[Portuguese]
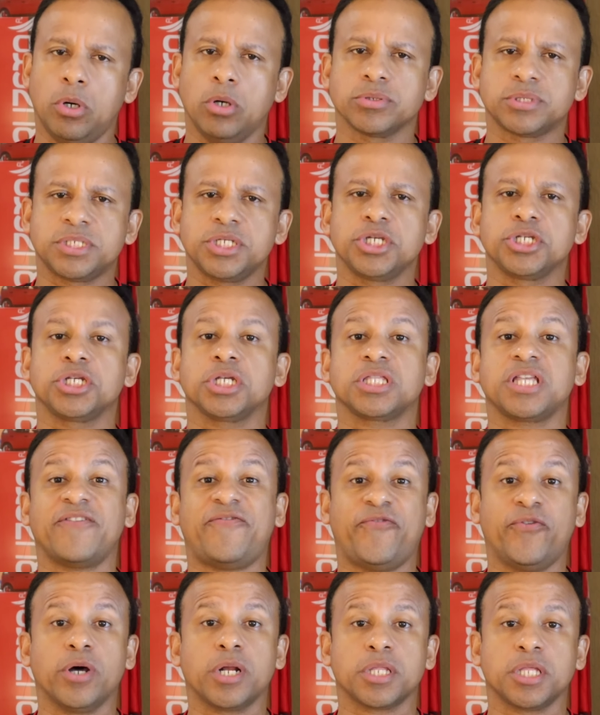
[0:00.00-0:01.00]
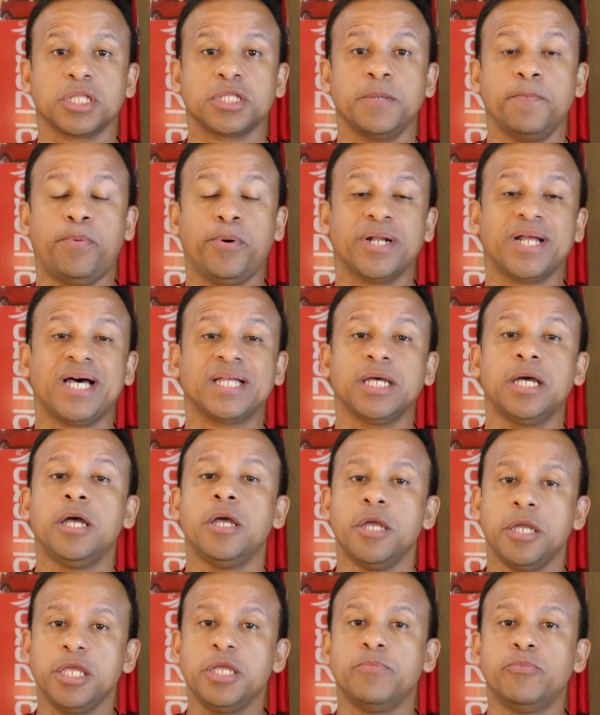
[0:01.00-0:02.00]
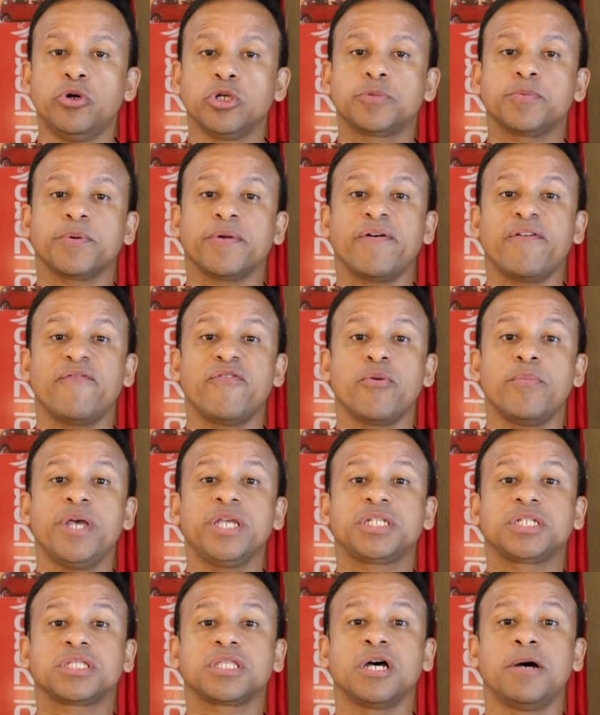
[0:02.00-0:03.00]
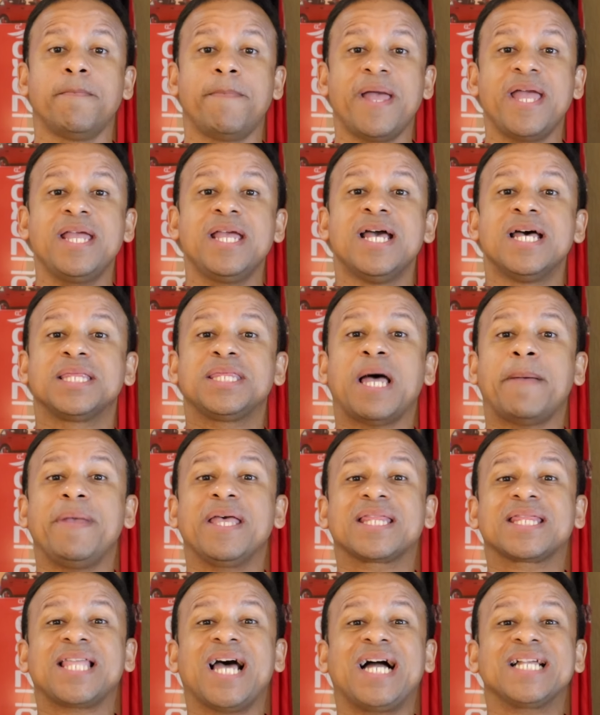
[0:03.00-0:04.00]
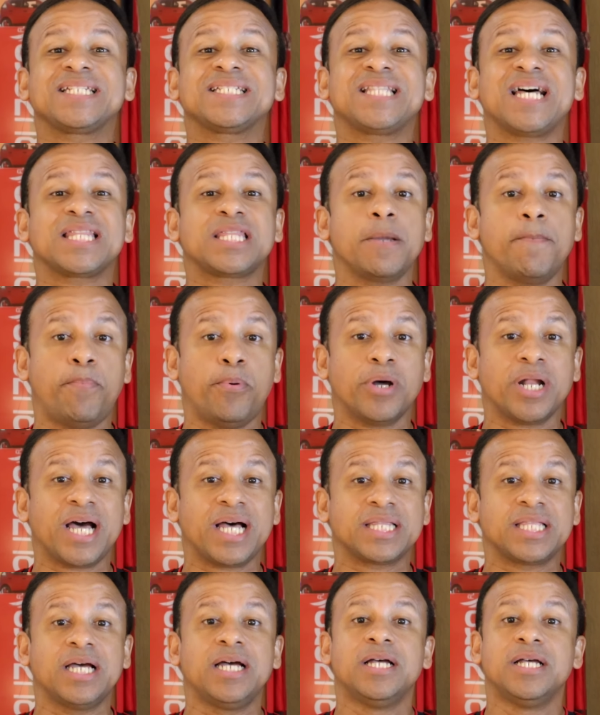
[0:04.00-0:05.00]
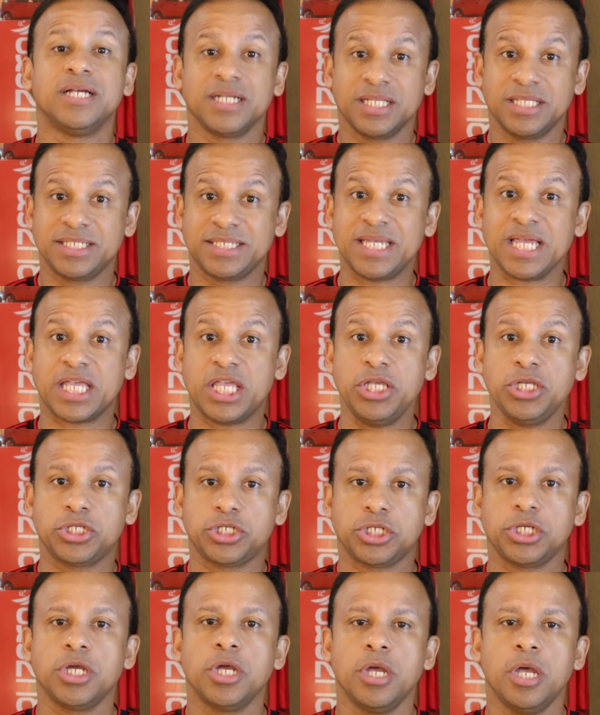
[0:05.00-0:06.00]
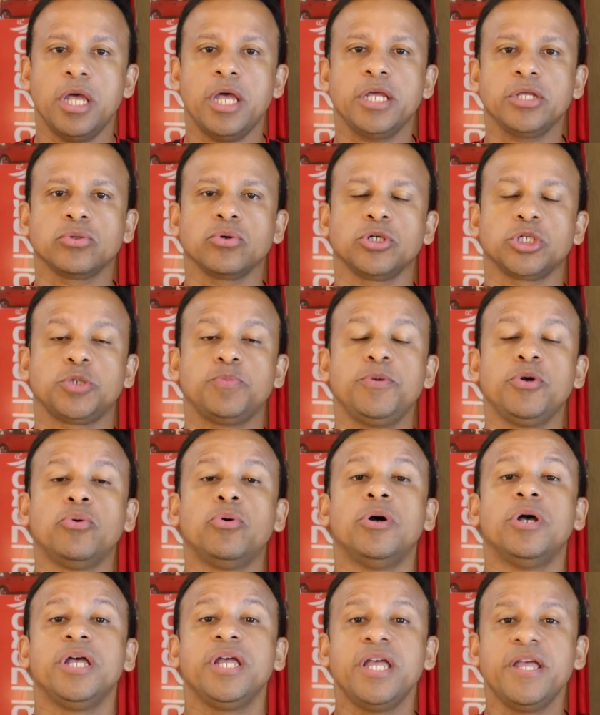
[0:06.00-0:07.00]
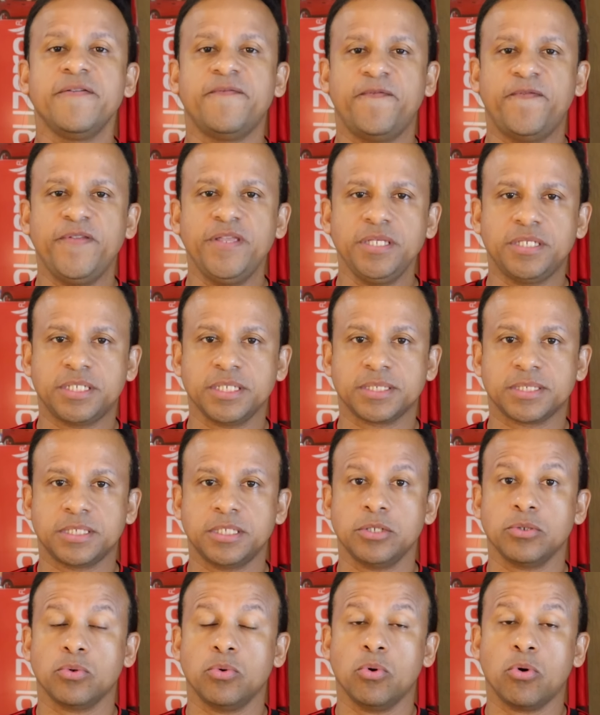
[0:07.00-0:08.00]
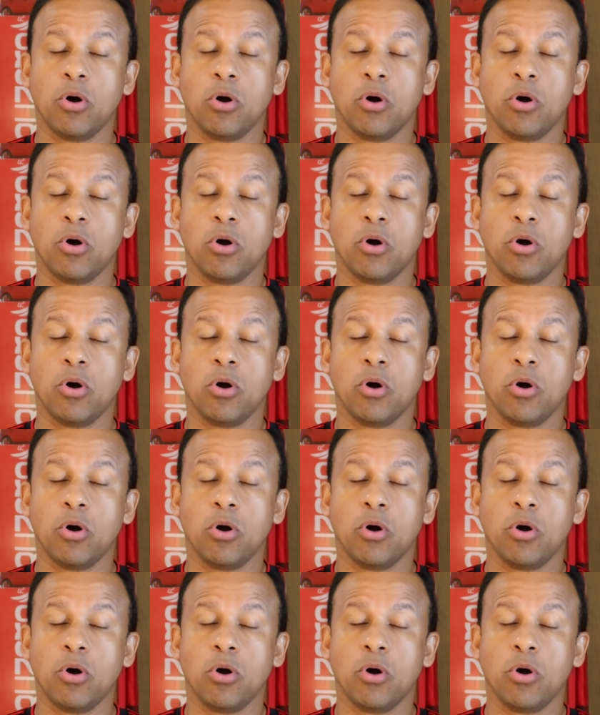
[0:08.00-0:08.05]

Ou seja, está fora da temporada e muito provavelmente também da metade da temporada seguinte, em 2025.